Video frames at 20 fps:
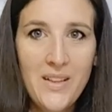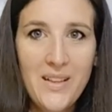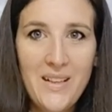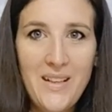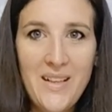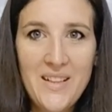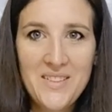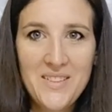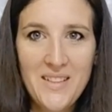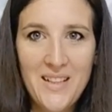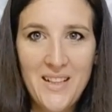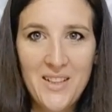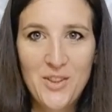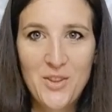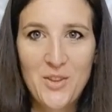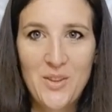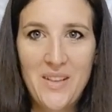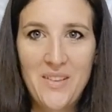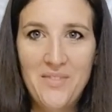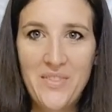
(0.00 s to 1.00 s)
la
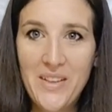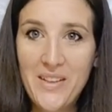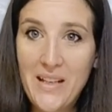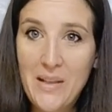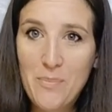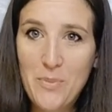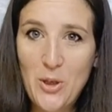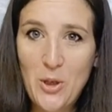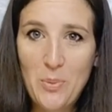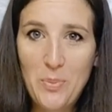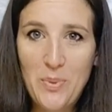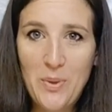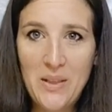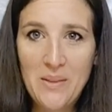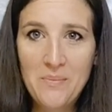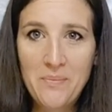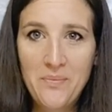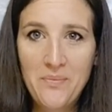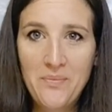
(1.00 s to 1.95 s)
scatola vera e propria